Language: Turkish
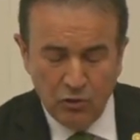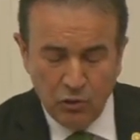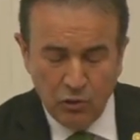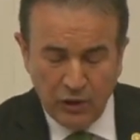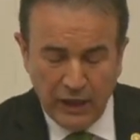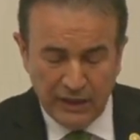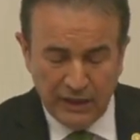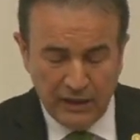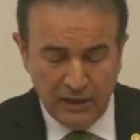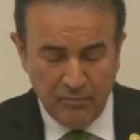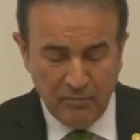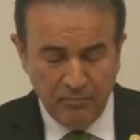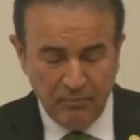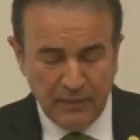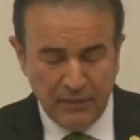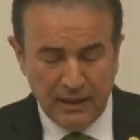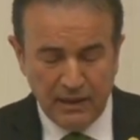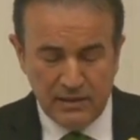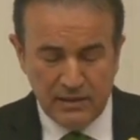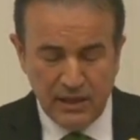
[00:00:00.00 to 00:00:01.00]
tüketim
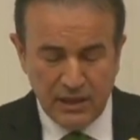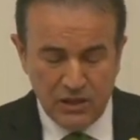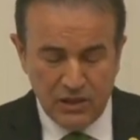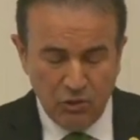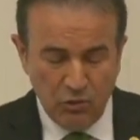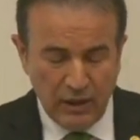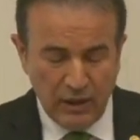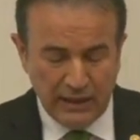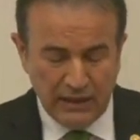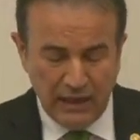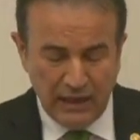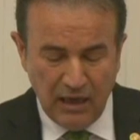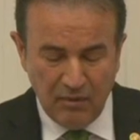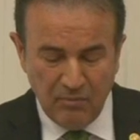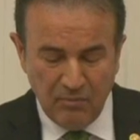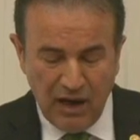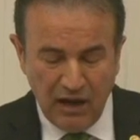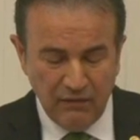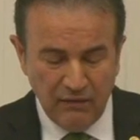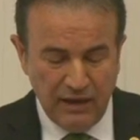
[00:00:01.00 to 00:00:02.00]
kısaca
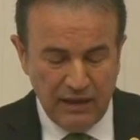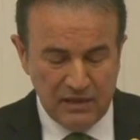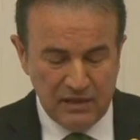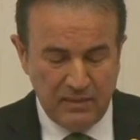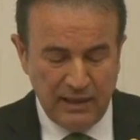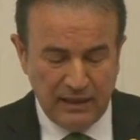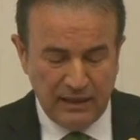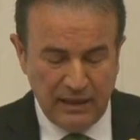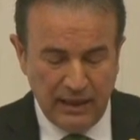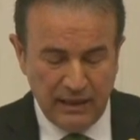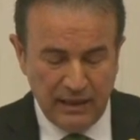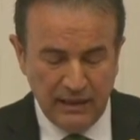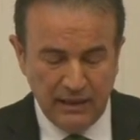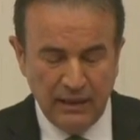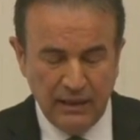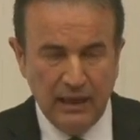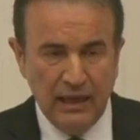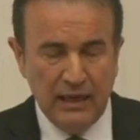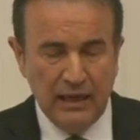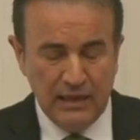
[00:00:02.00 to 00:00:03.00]
üretilen mal ve
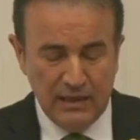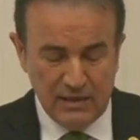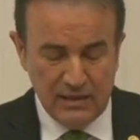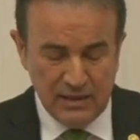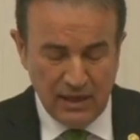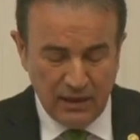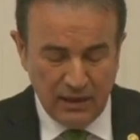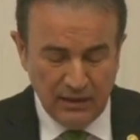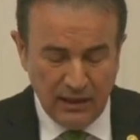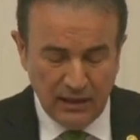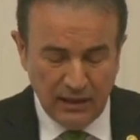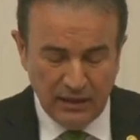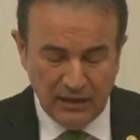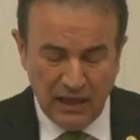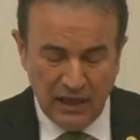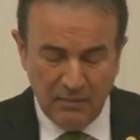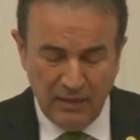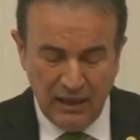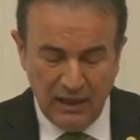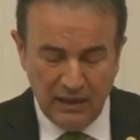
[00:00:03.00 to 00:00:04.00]
hizmetlerin insanların
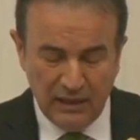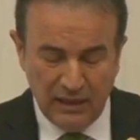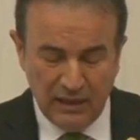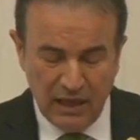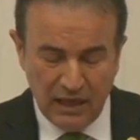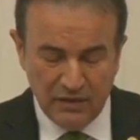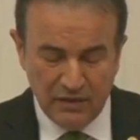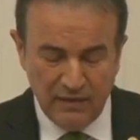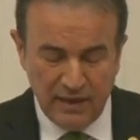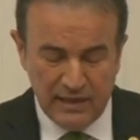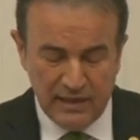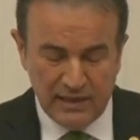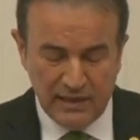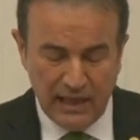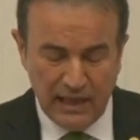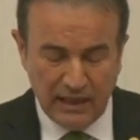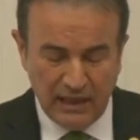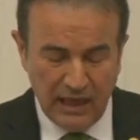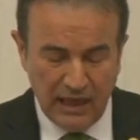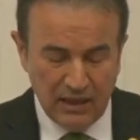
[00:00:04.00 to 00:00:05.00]
temel ihtiyaç ve
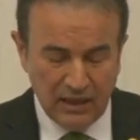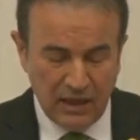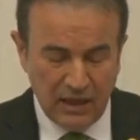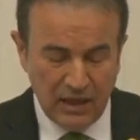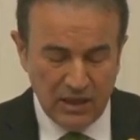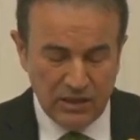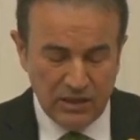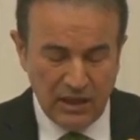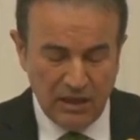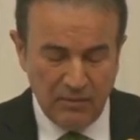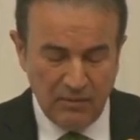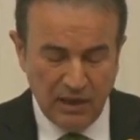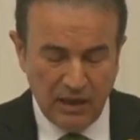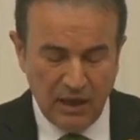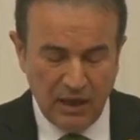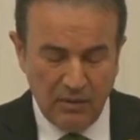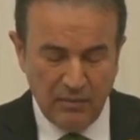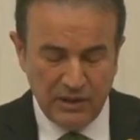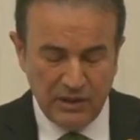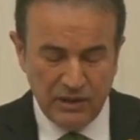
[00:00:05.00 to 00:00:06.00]
isteklerini
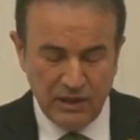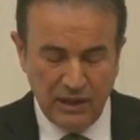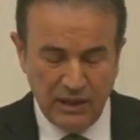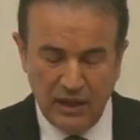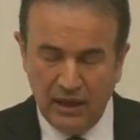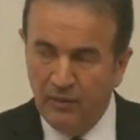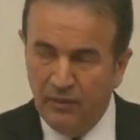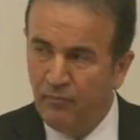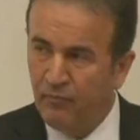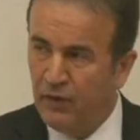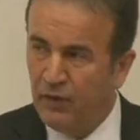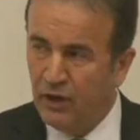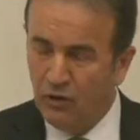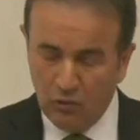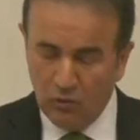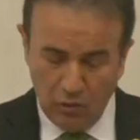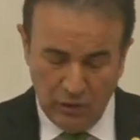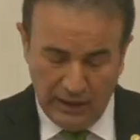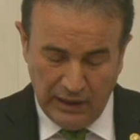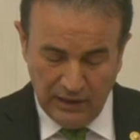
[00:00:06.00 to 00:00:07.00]
karşılamak amacıyla
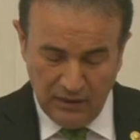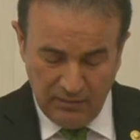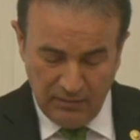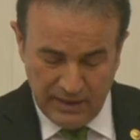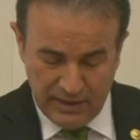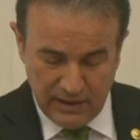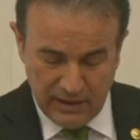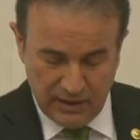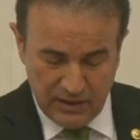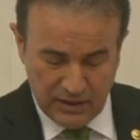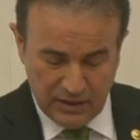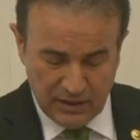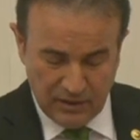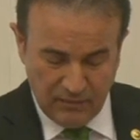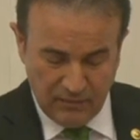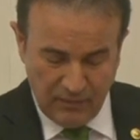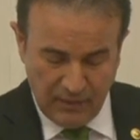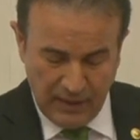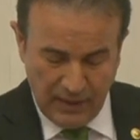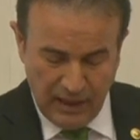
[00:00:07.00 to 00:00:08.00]
kullanılmasıdır.